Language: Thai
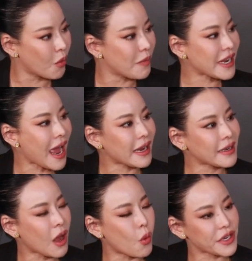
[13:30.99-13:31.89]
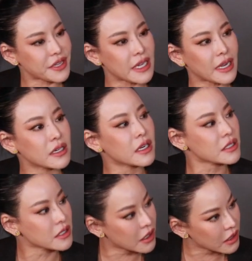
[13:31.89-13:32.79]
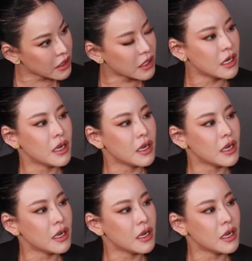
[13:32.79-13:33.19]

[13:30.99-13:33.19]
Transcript: ไม่อยากให้เราอะเสียเงินเยอะ